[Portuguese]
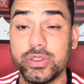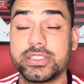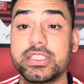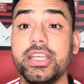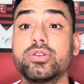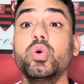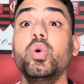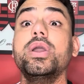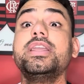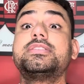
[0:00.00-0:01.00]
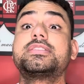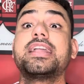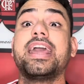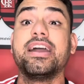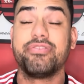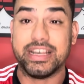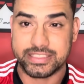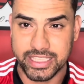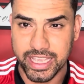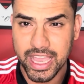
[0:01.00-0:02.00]
escrito
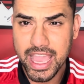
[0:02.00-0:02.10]
inscreva-se.